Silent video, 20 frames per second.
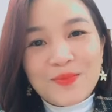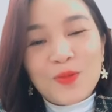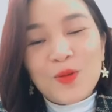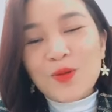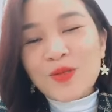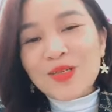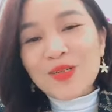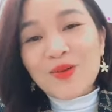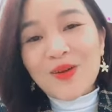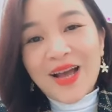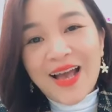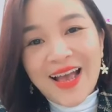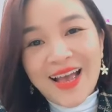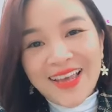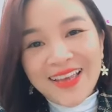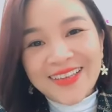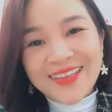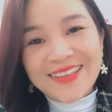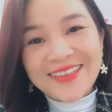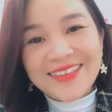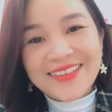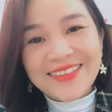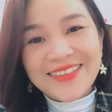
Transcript: Một chiều hai.